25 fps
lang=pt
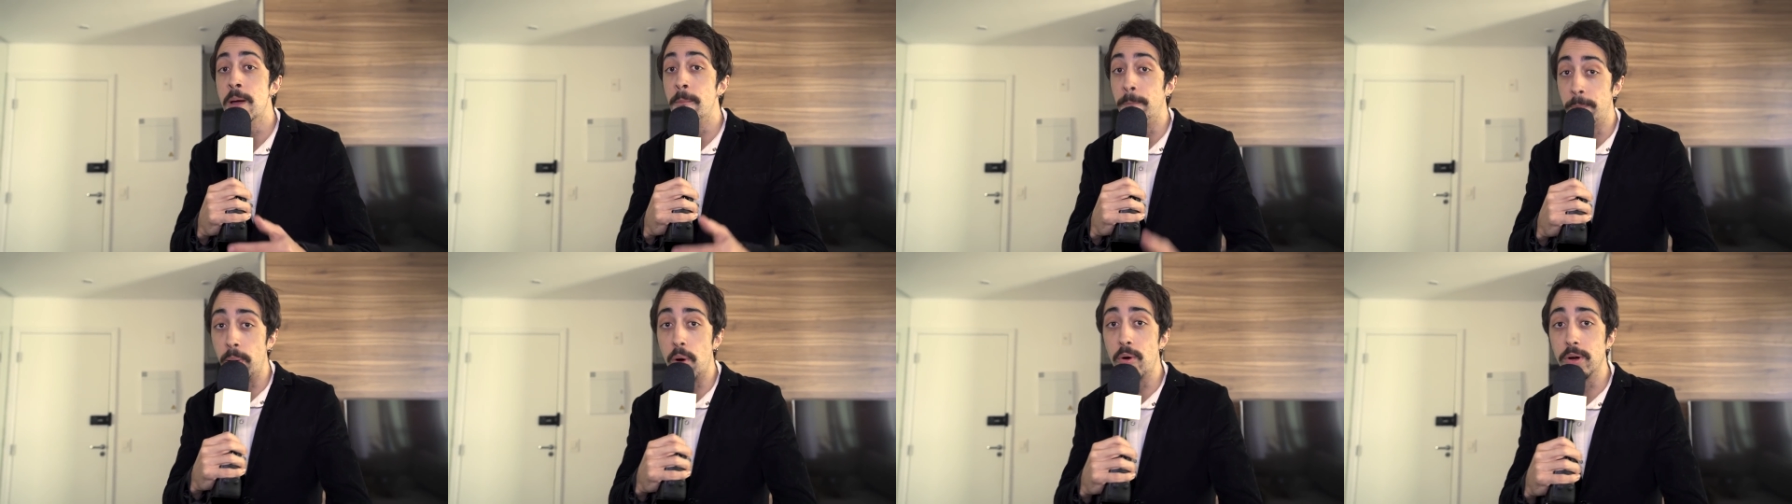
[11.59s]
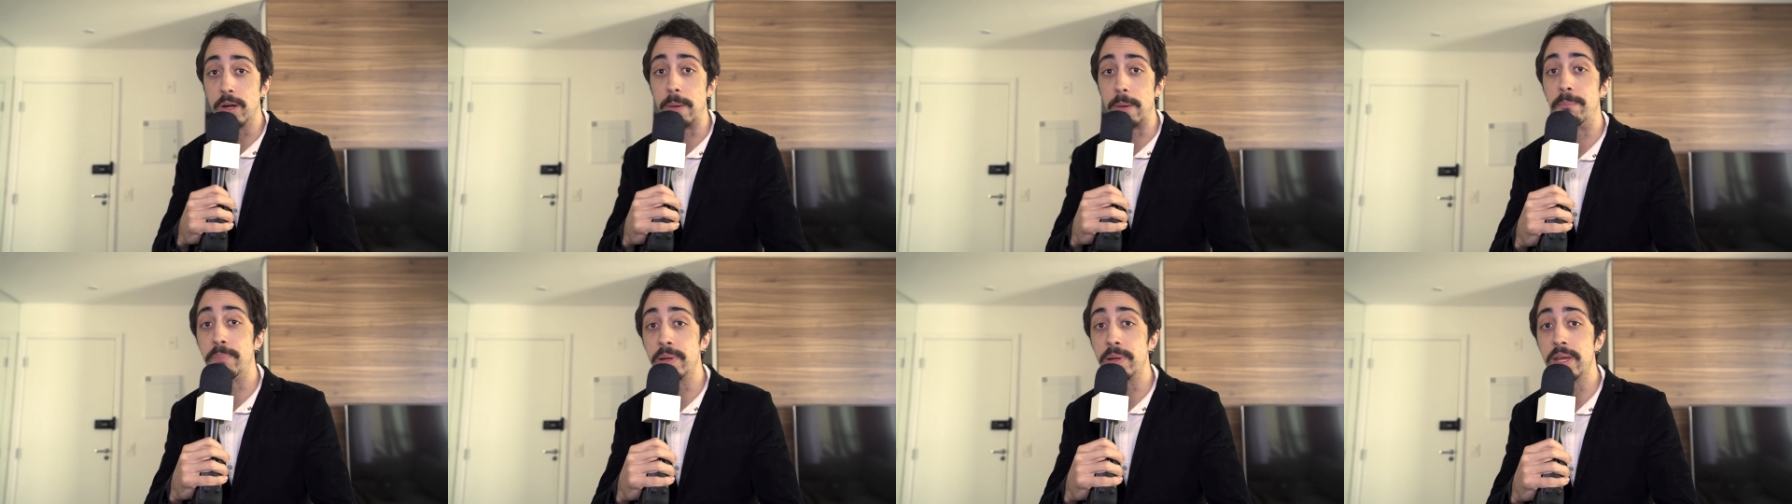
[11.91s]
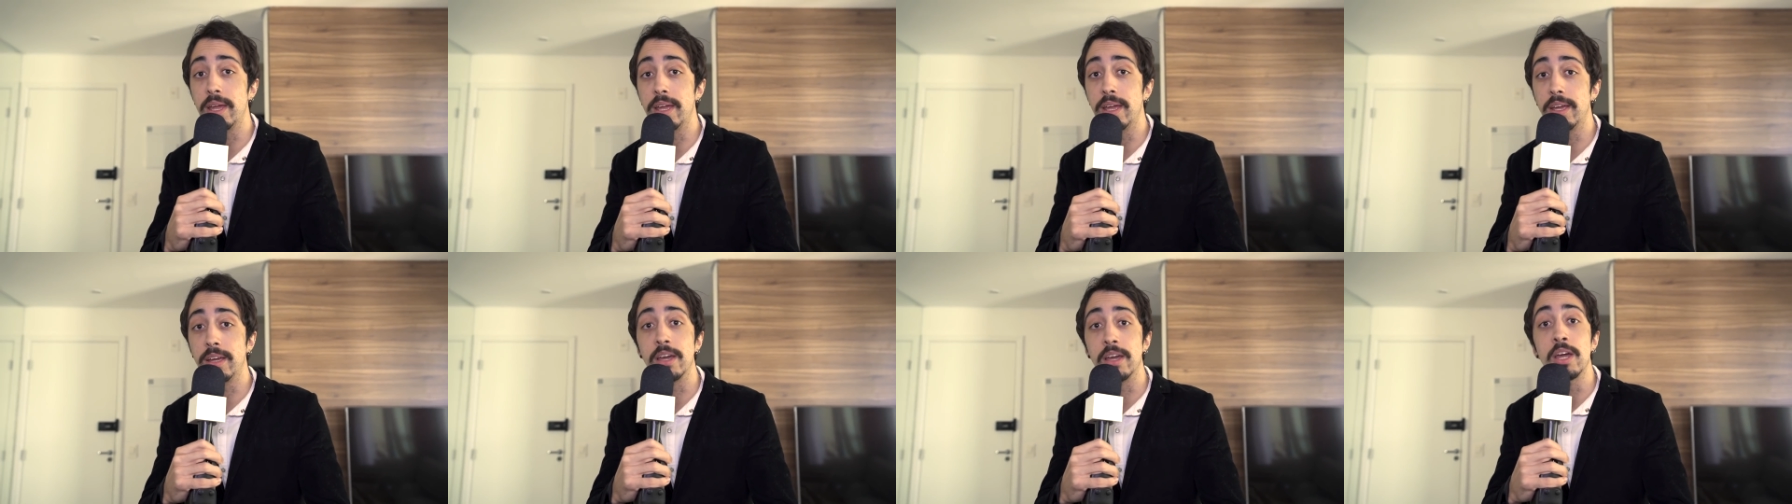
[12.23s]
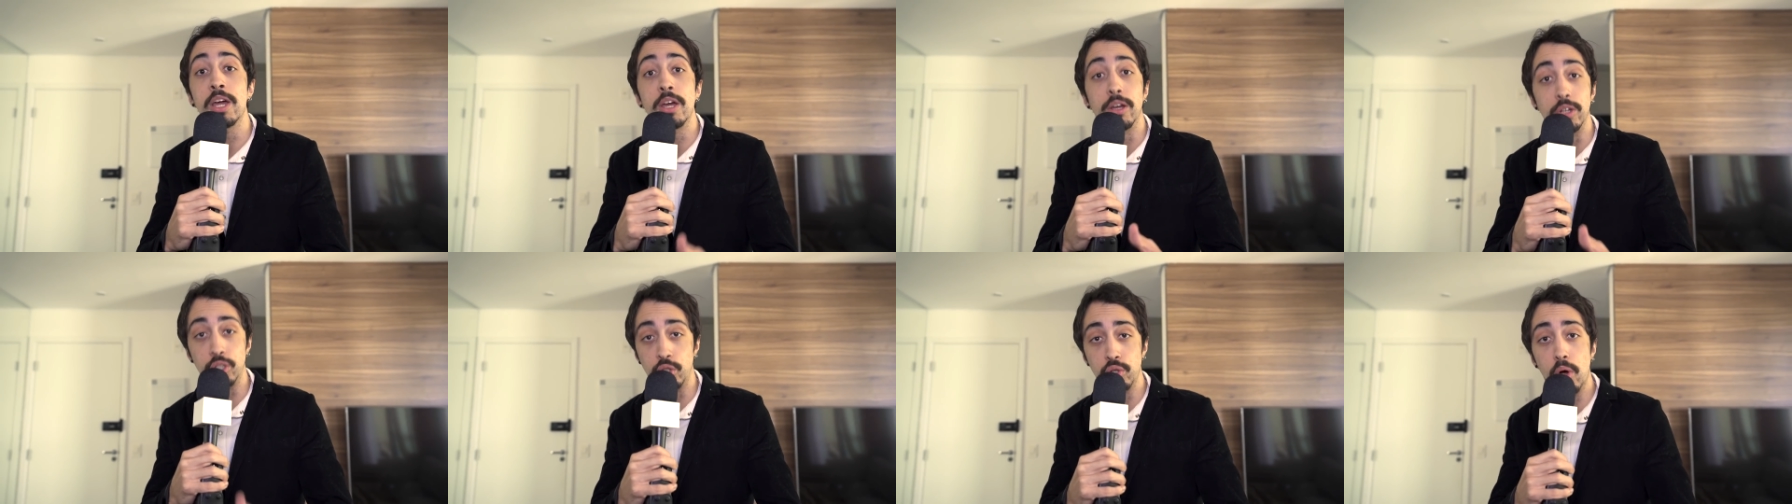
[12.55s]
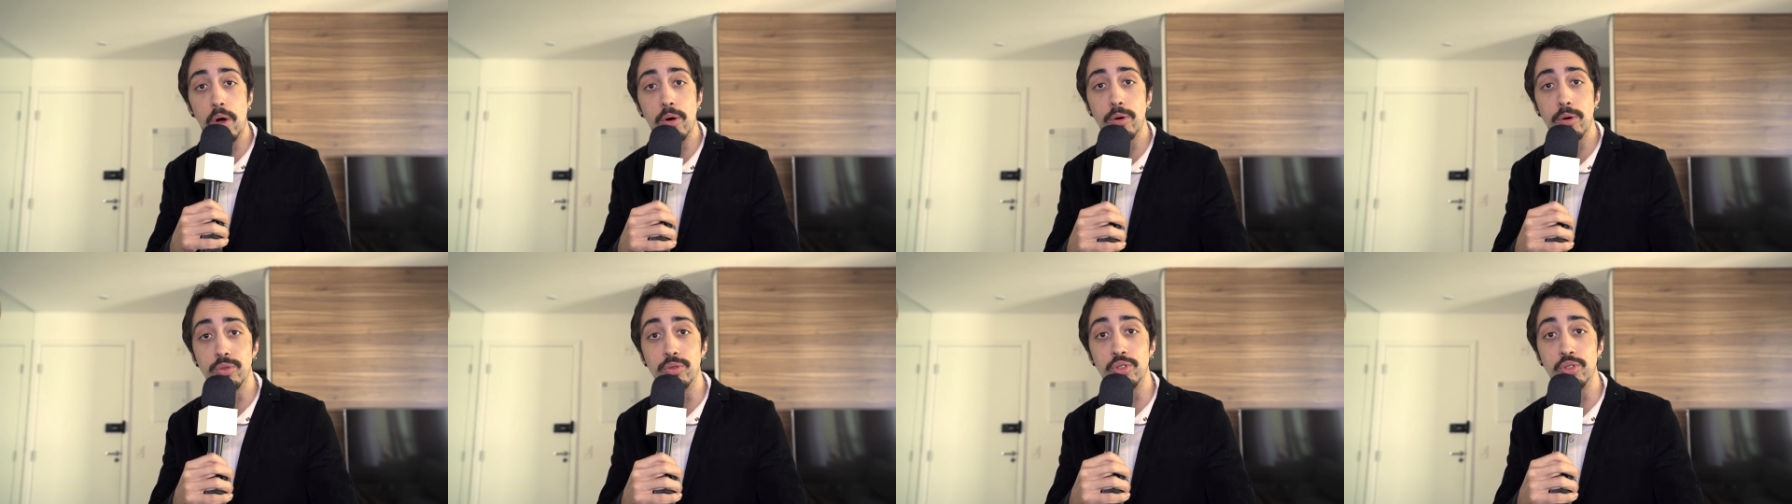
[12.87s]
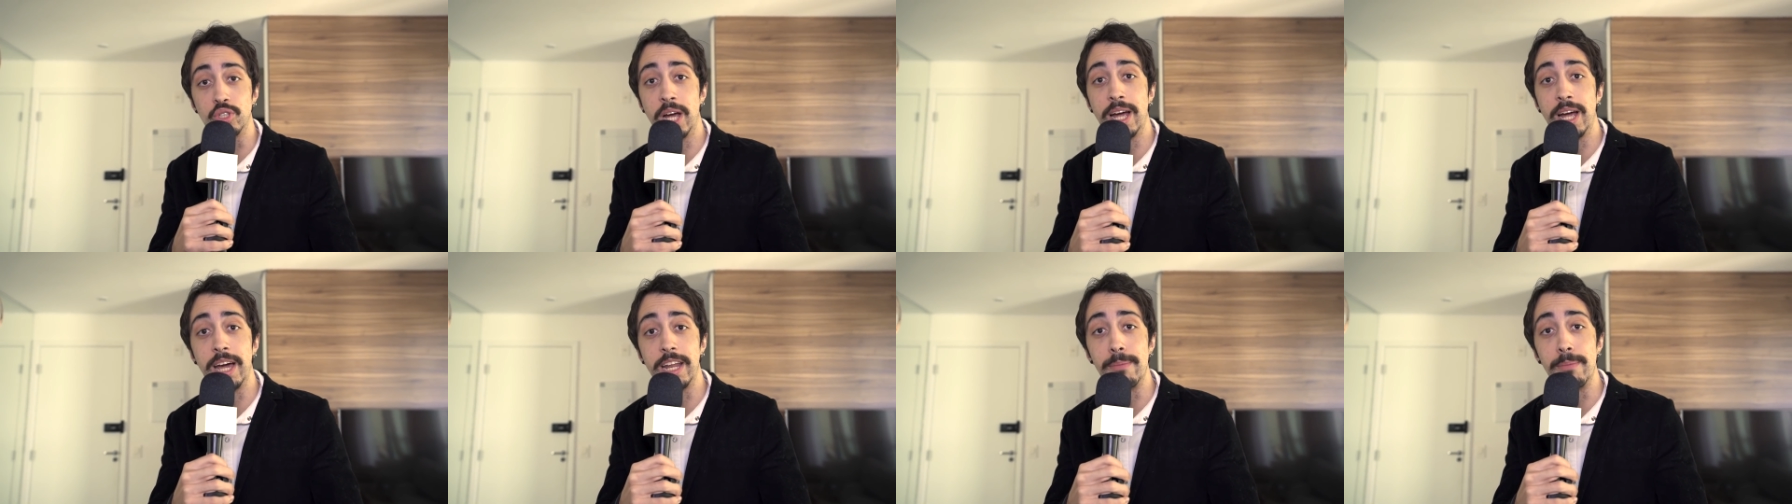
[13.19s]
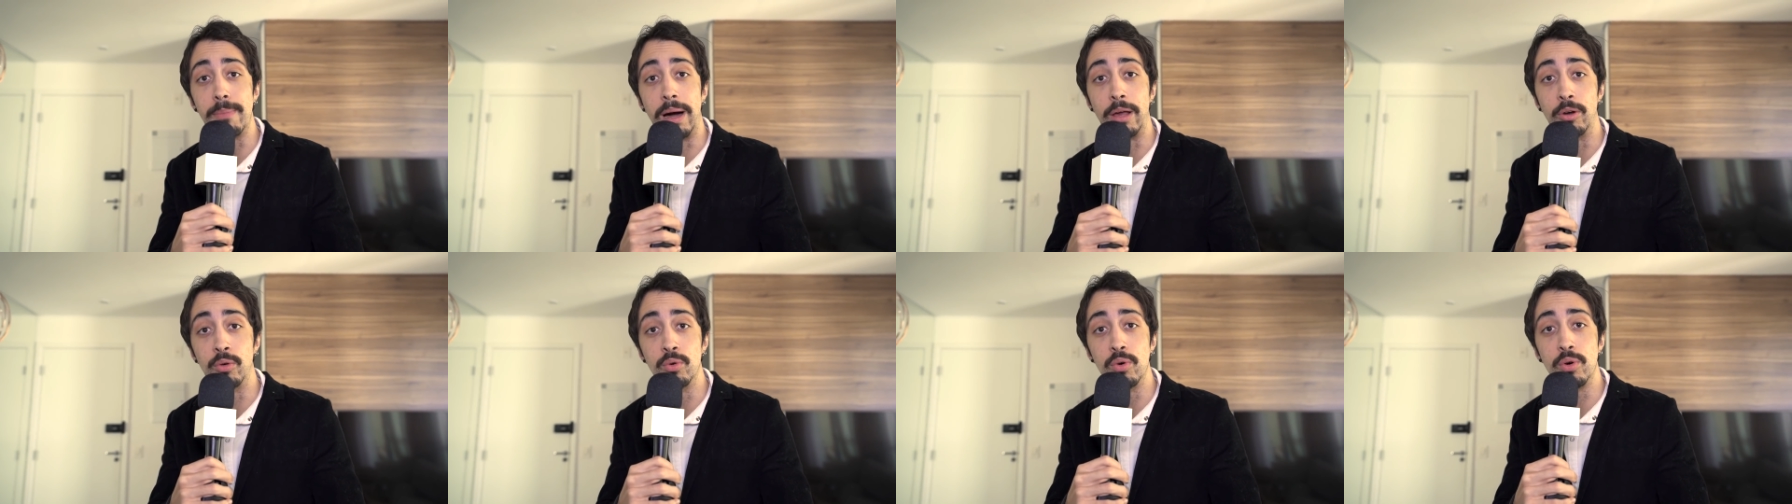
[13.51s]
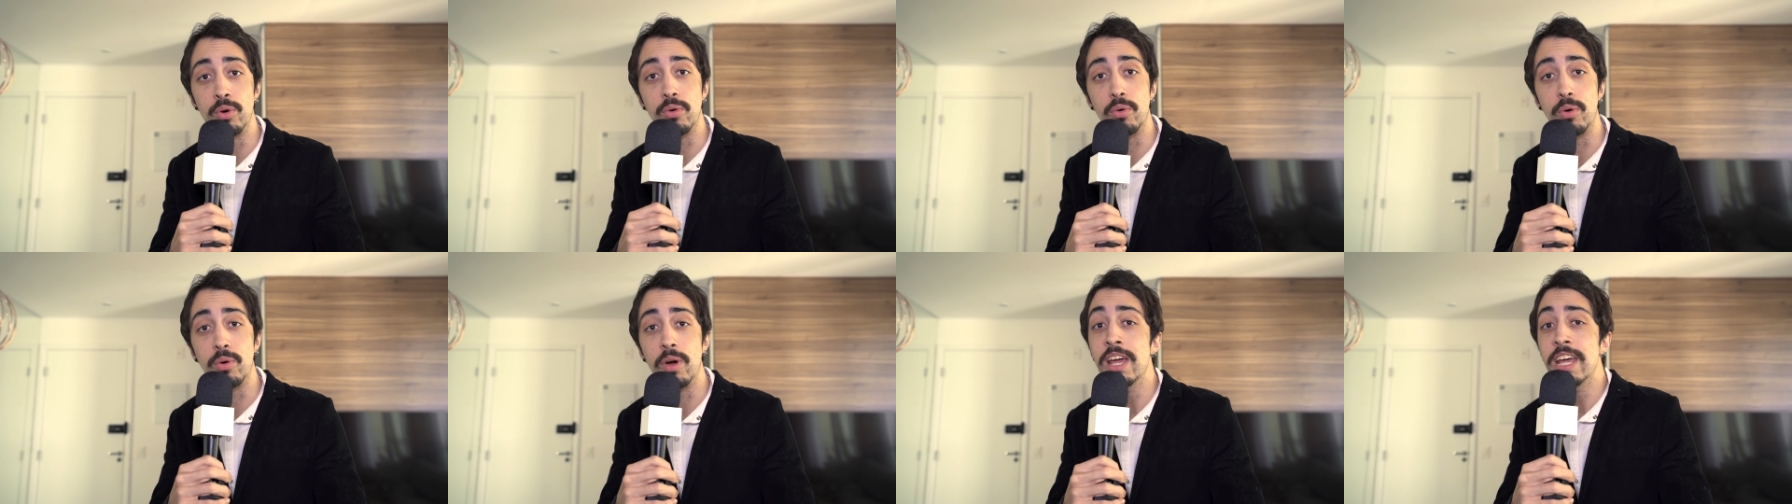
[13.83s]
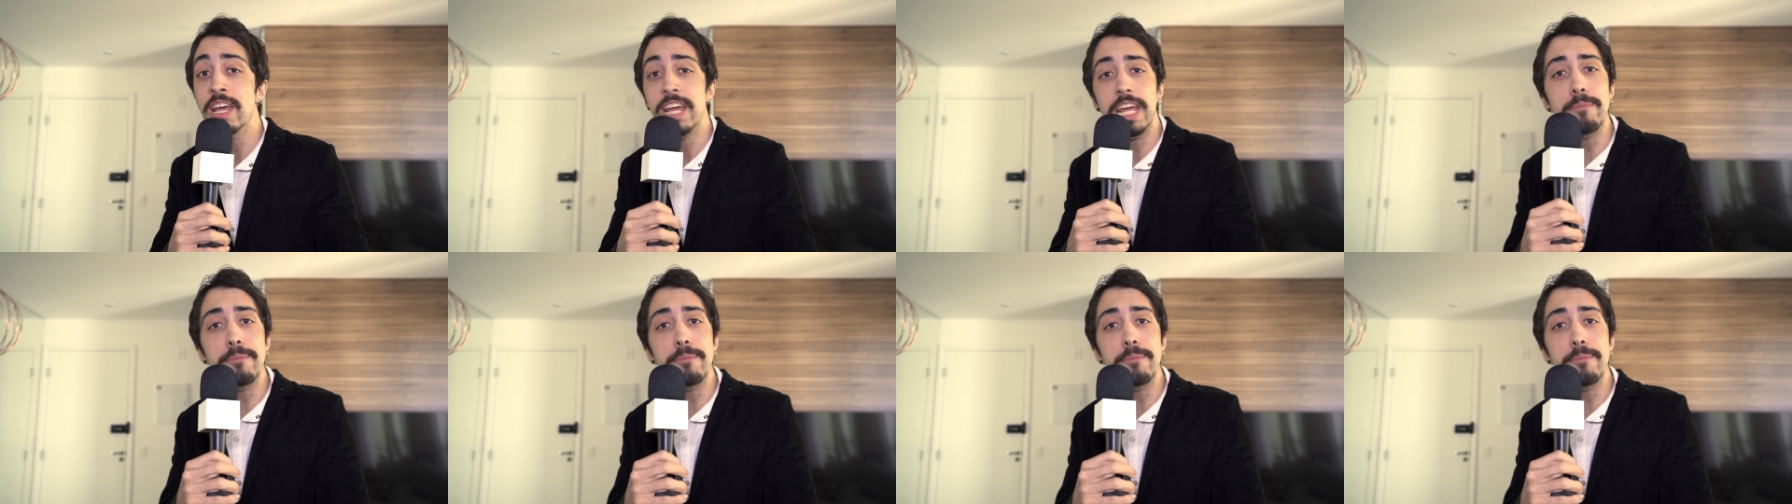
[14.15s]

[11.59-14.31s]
pong-ping, jogo do jacaré maluco